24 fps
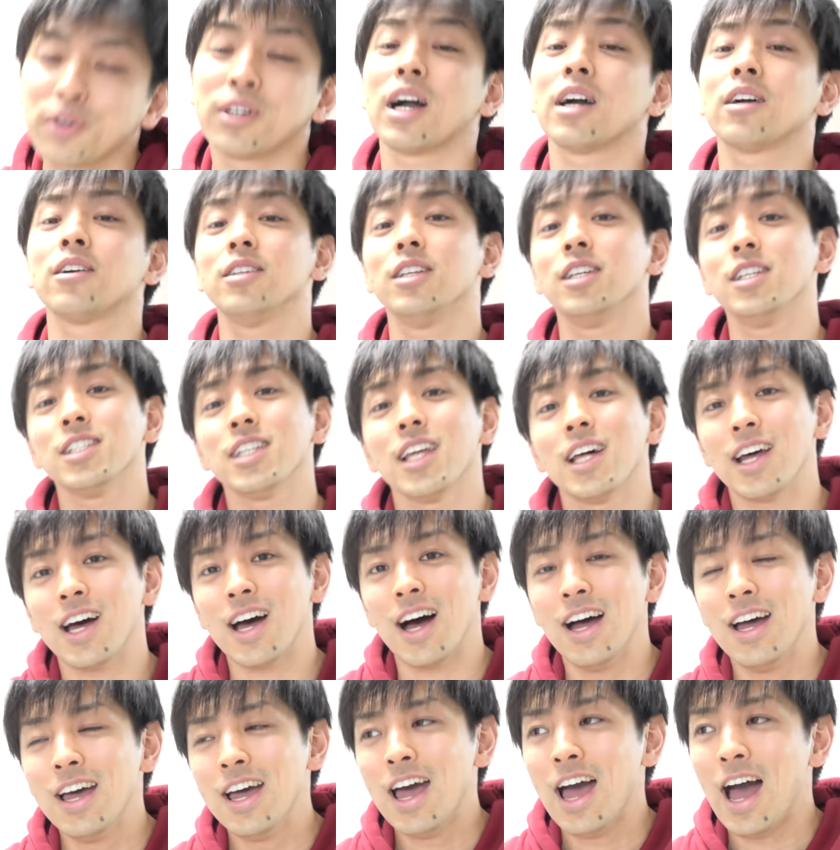部確認した
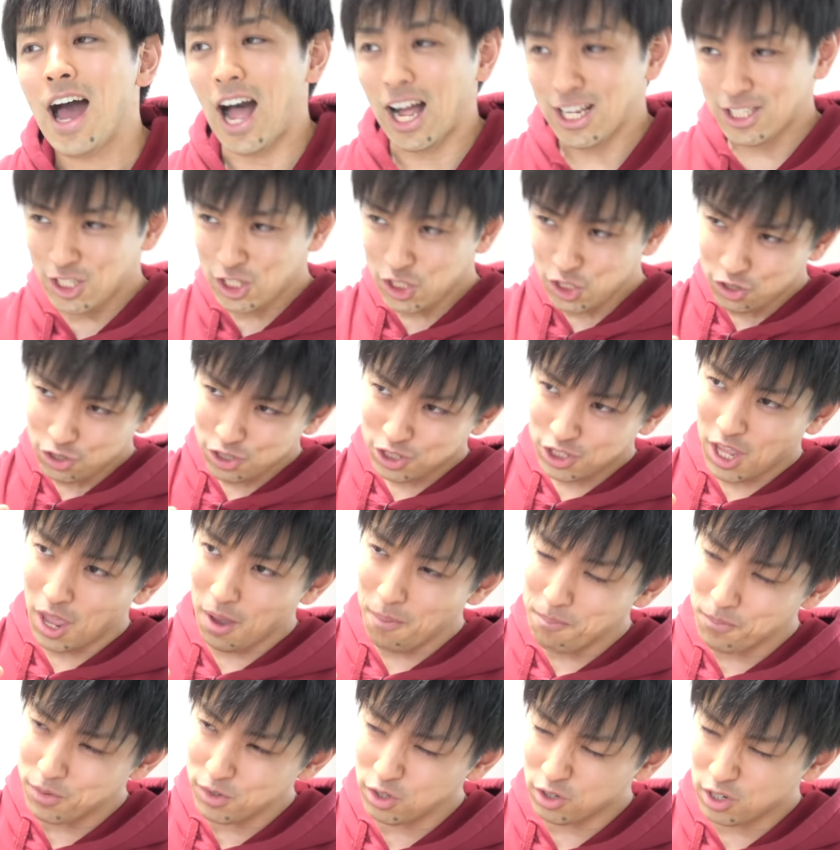ら80
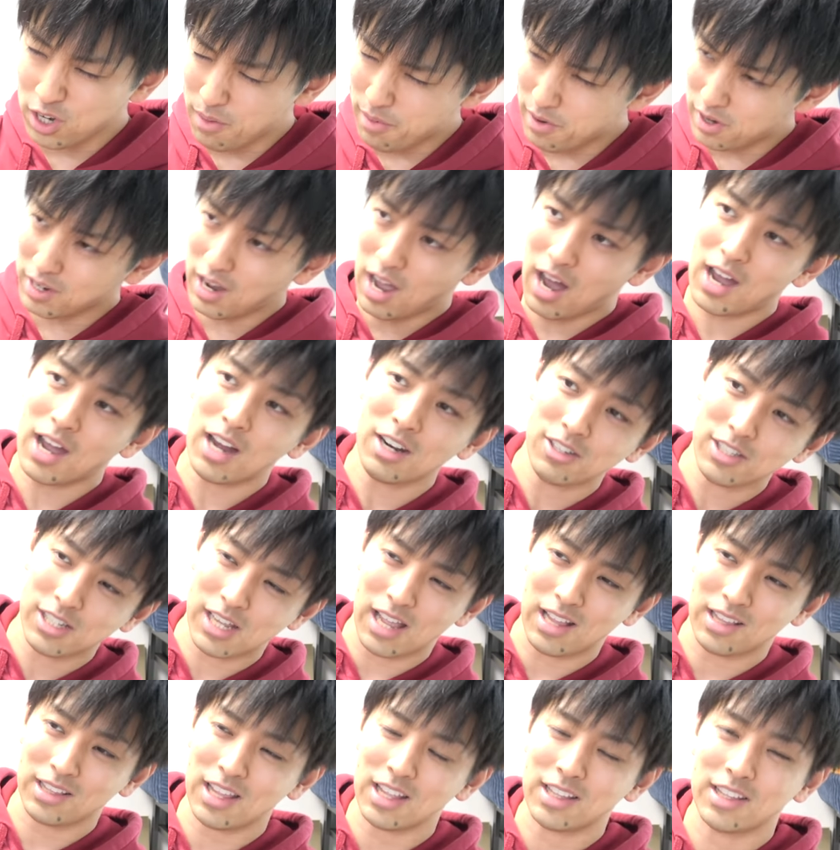点分のレベルが上がる
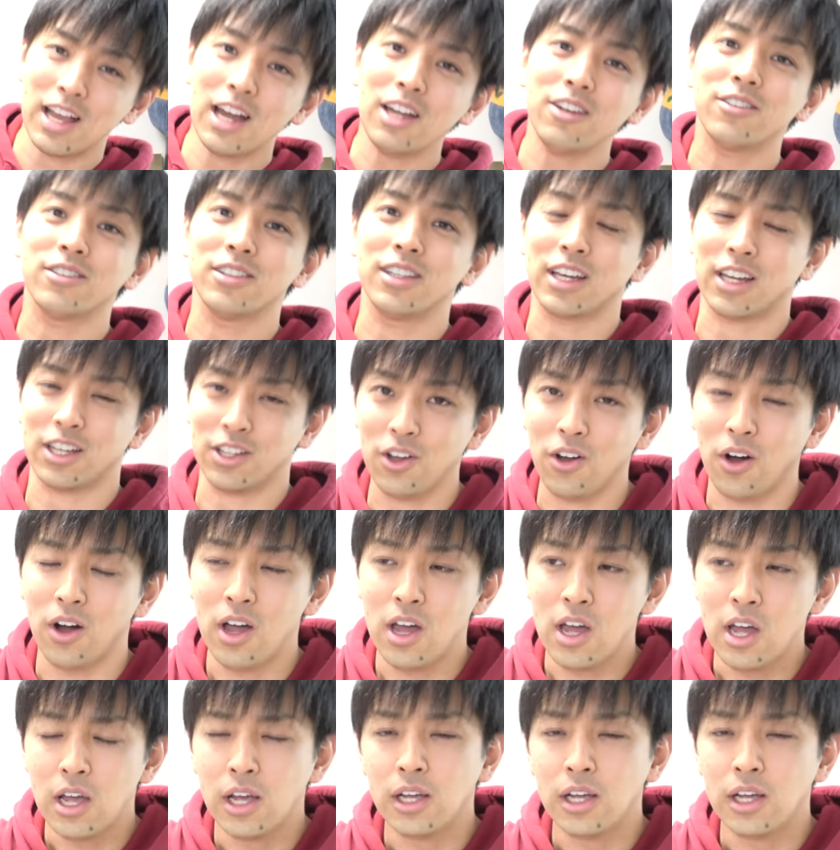ぜってなるんだけど、